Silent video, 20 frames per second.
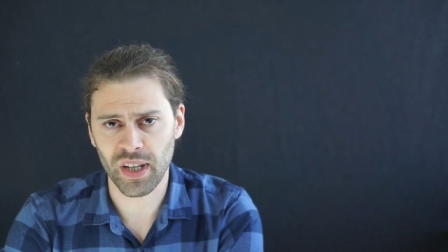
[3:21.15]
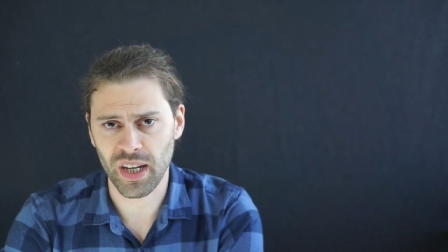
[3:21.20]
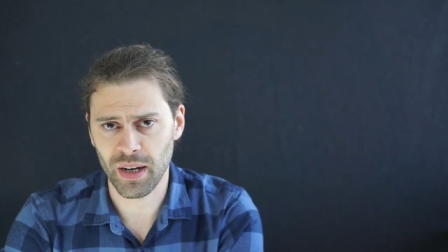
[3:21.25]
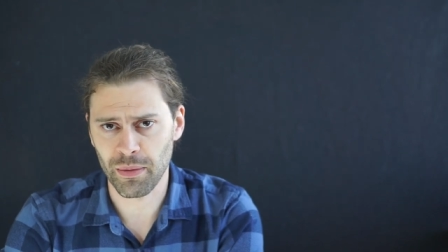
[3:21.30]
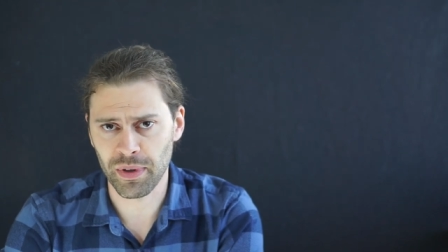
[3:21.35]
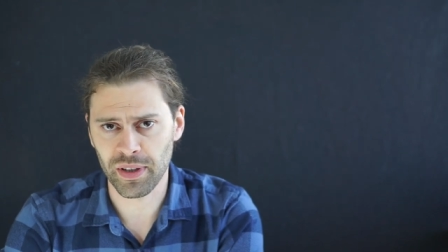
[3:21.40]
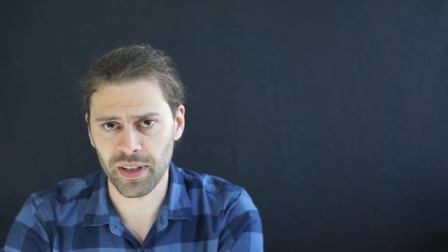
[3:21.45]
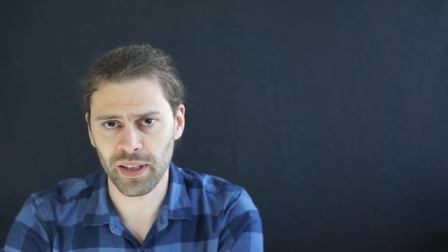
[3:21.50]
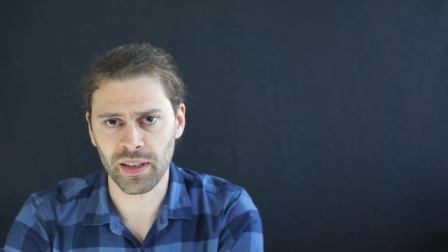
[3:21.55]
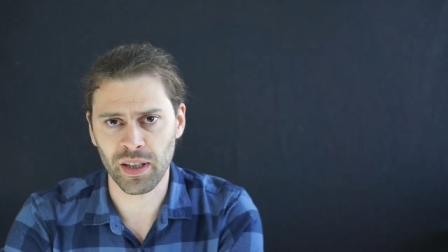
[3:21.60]
kann
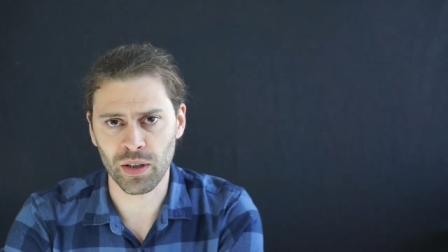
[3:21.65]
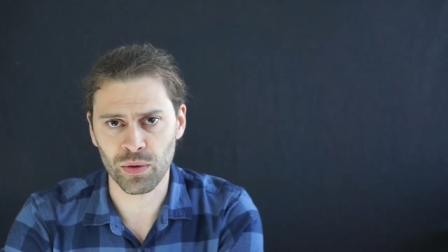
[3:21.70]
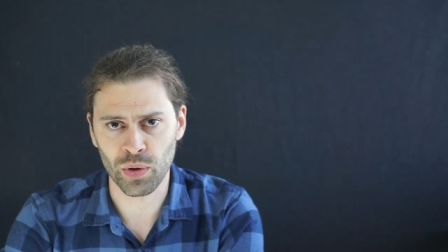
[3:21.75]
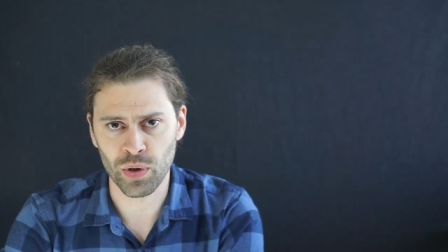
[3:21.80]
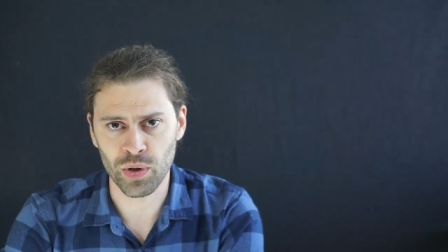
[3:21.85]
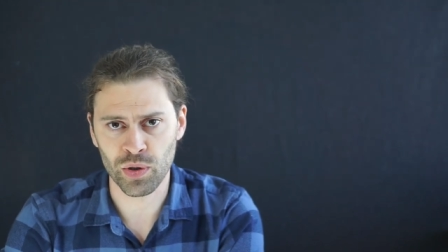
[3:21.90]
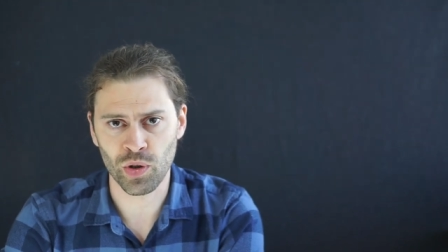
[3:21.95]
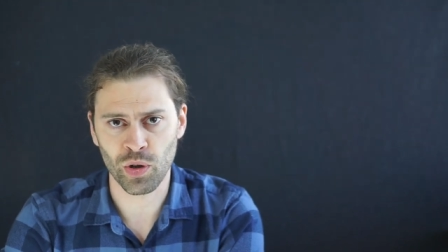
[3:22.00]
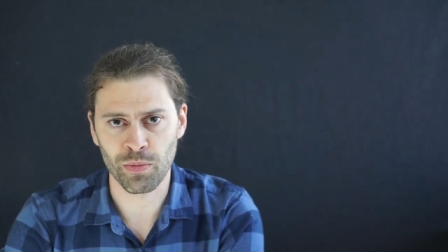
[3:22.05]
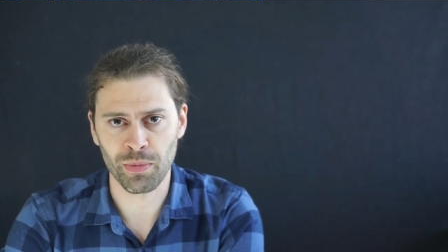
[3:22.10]
man dann
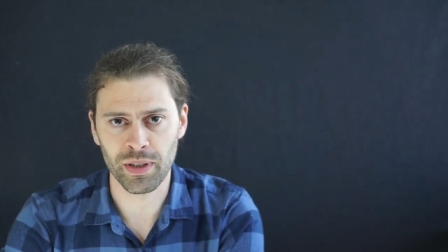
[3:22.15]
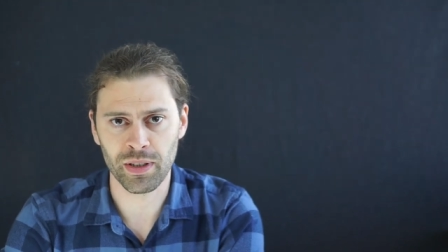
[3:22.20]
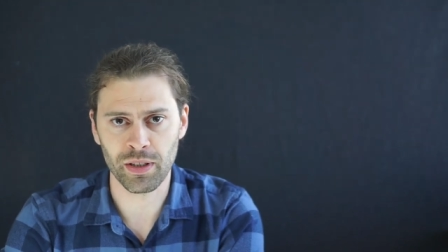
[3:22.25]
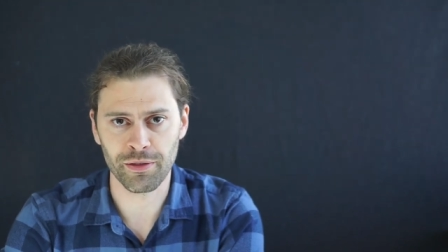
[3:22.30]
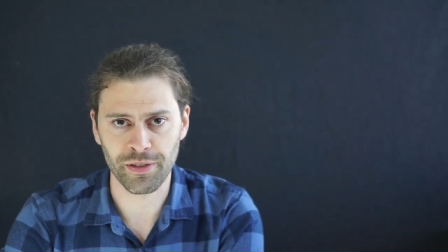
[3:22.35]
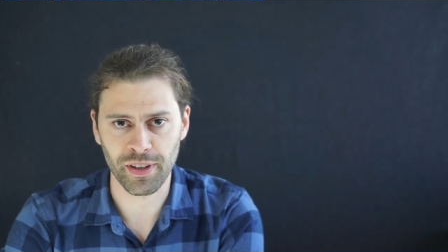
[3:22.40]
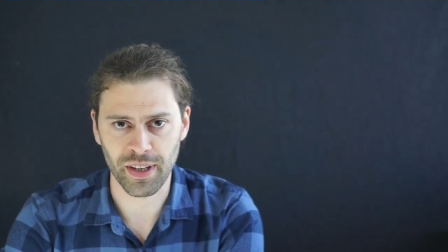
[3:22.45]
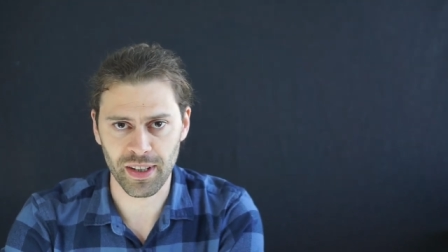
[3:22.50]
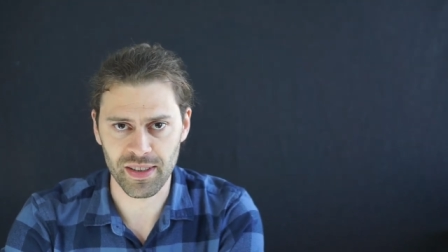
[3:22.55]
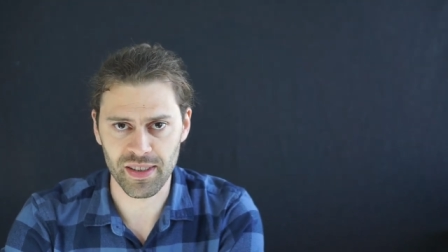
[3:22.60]
natürlich nochmal
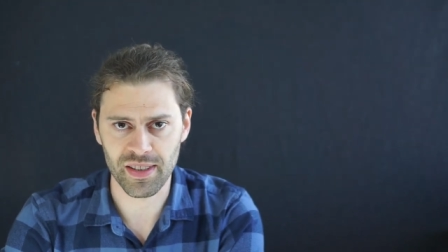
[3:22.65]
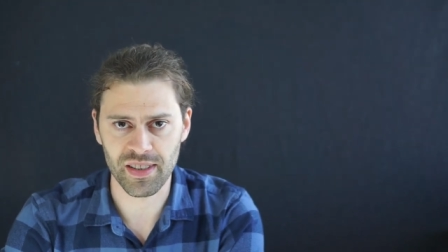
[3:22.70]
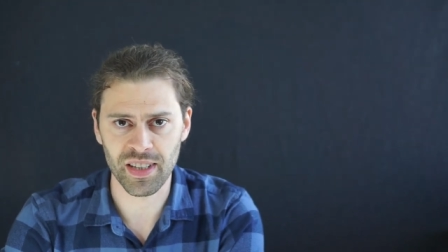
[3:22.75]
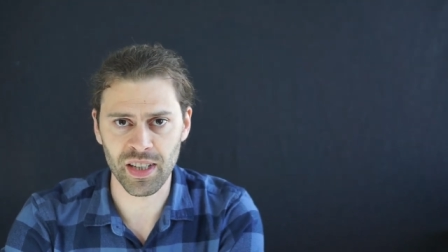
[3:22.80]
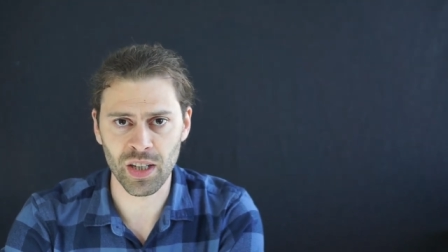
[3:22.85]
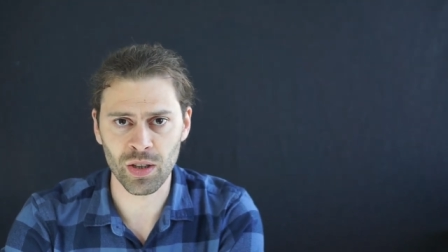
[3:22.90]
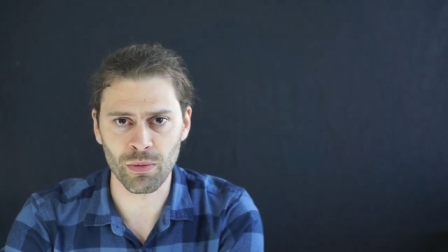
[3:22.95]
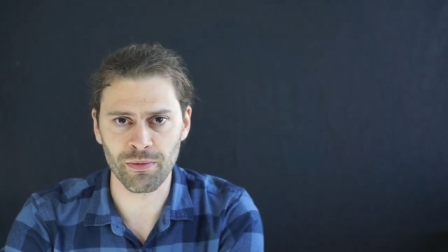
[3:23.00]
differenzieren,